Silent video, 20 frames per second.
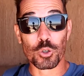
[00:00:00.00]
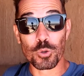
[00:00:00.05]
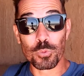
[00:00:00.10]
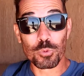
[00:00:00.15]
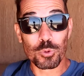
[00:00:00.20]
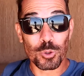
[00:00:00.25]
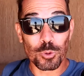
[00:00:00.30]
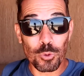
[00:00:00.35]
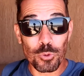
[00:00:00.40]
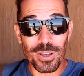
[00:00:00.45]
je
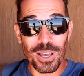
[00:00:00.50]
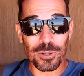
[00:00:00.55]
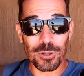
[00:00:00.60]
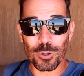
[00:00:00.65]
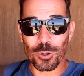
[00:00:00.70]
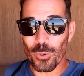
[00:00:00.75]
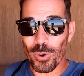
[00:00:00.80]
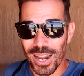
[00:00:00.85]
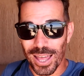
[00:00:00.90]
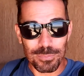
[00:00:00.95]
me suis trouvé un
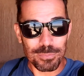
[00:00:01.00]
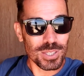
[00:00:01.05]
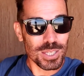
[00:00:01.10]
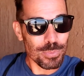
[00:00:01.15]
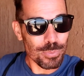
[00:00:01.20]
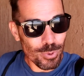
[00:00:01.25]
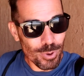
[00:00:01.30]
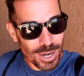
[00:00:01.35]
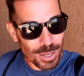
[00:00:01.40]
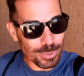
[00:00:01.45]
endroit là, un
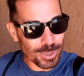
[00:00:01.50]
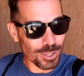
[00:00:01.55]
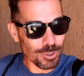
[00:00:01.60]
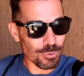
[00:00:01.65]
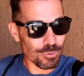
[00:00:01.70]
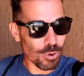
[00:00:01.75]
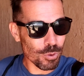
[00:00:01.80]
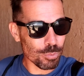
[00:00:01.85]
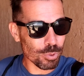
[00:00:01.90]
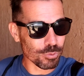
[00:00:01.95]
petit peu à l'abri
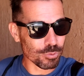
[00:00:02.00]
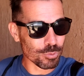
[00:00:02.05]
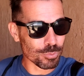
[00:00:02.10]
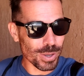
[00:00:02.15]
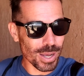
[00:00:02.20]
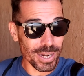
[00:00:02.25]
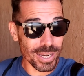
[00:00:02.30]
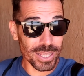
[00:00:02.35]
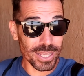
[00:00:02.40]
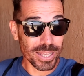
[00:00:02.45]
du vent pour vous
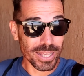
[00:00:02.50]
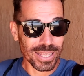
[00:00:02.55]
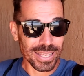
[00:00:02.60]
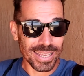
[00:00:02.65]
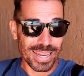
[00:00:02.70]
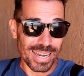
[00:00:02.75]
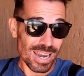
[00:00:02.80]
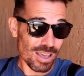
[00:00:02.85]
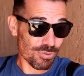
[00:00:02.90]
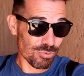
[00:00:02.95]
parler.
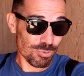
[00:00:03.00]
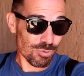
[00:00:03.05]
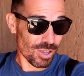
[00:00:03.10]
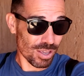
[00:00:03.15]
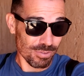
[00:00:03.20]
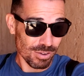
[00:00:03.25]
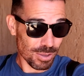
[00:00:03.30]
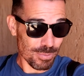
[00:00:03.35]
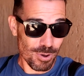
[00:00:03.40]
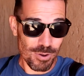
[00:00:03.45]
La vue
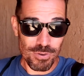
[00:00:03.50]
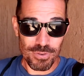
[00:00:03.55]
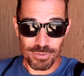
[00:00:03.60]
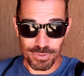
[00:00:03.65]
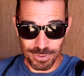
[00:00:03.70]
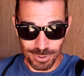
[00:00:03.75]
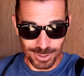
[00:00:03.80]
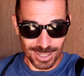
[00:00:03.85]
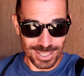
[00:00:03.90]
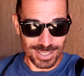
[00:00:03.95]
est vraiment
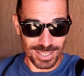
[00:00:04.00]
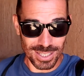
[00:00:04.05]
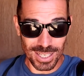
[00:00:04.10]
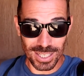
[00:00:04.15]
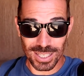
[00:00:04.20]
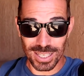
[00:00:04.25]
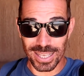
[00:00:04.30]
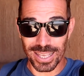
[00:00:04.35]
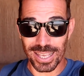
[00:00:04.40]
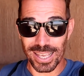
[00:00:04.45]

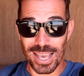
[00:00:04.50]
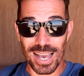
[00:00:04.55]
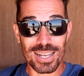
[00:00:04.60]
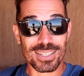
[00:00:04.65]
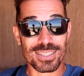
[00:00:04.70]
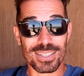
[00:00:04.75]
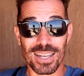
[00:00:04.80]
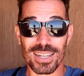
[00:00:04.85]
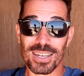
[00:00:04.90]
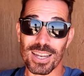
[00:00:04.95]
fantastique et
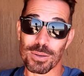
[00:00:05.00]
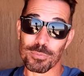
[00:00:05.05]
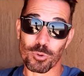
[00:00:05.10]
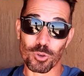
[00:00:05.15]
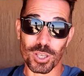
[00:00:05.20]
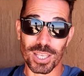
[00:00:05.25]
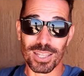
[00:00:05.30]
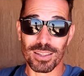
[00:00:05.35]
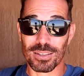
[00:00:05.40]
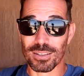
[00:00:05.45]
Hassan, là
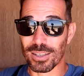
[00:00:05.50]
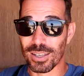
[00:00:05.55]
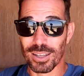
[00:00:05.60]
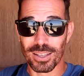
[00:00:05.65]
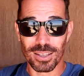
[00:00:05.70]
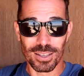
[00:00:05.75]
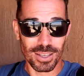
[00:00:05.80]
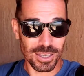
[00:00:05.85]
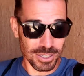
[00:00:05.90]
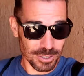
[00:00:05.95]
mon guide, il
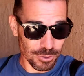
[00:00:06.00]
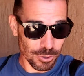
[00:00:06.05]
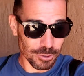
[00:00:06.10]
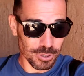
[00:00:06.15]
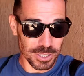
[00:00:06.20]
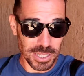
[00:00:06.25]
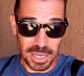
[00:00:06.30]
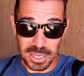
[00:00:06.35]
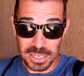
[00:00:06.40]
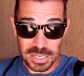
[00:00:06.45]
est
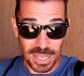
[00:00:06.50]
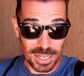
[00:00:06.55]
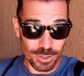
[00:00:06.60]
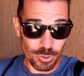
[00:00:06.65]
extraordinaire. Il est